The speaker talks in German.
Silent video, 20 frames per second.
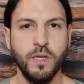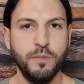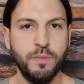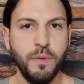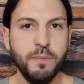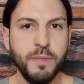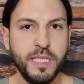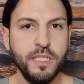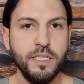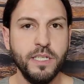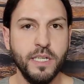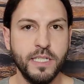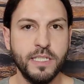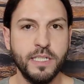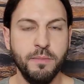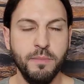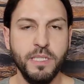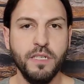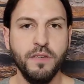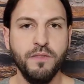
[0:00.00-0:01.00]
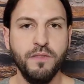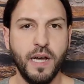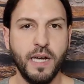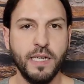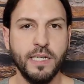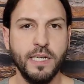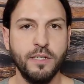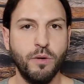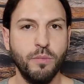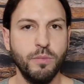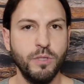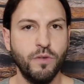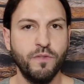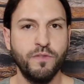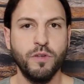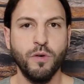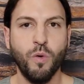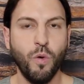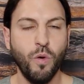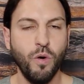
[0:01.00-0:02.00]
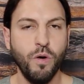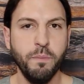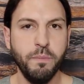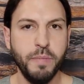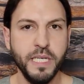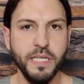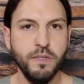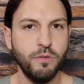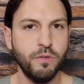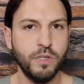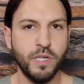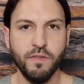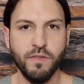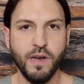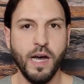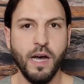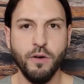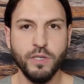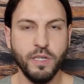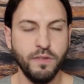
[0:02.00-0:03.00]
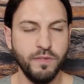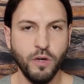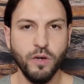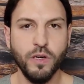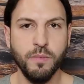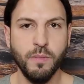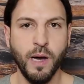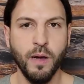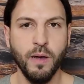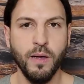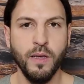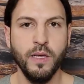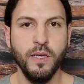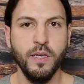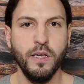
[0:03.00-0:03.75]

Ich bin mir sicher, dass er mich gefragt hätte, ob ich auf Drogen bin oder war oder wie auch immer.